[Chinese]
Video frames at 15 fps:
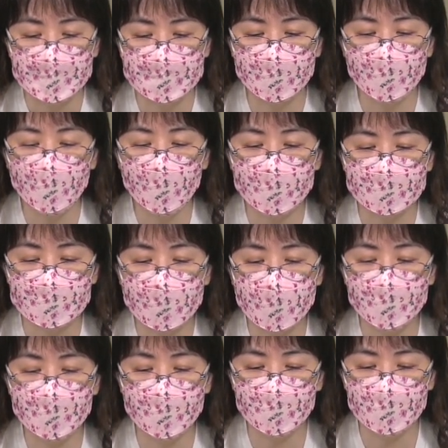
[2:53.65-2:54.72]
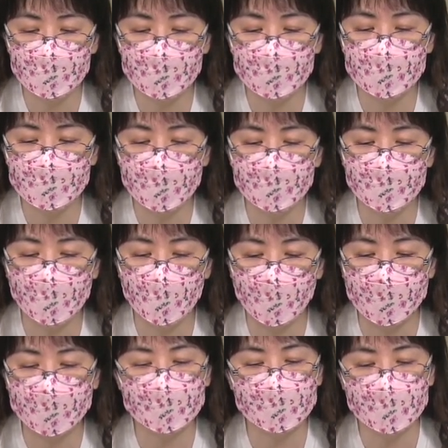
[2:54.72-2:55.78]
尽管他们是那么
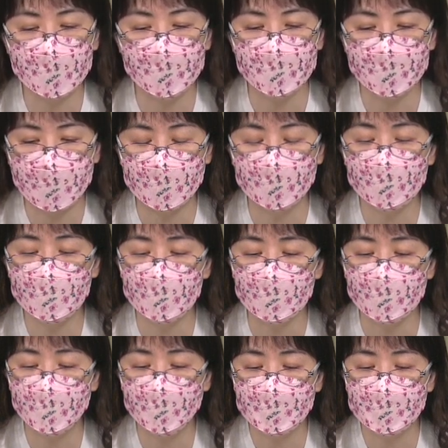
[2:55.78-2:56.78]
顽梗盲目。